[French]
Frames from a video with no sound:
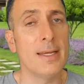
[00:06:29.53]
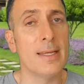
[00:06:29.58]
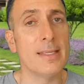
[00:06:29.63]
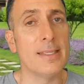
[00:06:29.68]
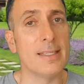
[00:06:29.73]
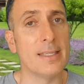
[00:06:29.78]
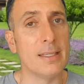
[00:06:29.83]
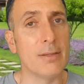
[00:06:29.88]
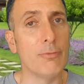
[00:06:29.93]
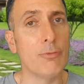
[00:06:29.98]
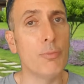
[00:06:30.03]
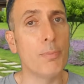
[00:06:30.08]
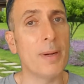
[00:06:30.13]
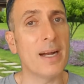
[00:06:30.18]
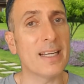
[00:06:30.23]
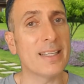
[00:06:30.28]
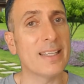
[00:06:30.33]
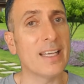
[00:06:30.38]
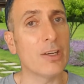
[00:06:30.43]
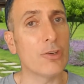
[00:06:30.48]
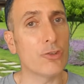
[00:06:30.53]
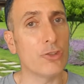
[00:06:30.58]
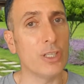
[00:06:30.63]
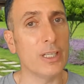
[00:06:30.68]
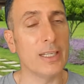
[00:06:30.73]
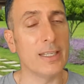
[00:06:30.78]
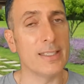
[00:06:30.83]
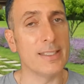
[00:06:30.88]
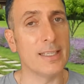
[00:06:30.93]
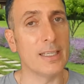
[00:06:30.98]
Si vous
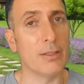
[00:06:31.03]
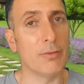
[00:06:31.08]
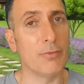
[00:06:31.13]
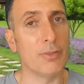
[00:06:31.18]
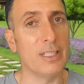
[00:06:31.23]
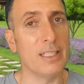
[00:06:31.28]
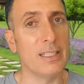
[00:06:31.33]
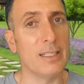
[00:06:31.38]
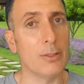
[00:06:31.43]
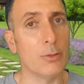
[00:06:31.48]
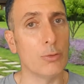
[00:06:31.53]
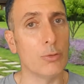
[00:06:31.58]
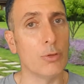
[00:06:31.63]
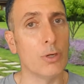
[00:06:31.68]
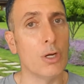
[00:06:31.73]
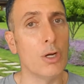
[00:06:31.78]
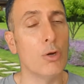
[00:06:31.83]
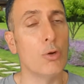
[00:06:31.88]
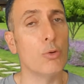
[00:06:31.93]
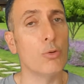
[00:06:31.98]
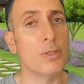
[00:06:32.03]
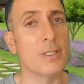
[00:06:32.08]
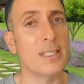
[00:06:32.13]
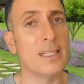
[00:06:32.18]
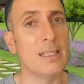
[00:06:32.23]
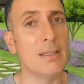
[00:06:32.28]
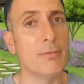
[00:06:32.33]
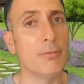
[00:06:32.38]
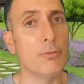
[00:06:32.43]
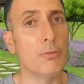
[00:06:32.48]
partagez cette vidéo ou
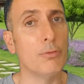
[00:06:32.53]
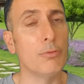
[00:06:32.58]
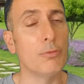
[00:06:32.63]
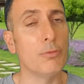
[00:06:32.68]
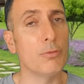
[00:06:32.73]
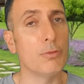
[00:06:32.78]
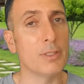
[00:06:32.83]
si vous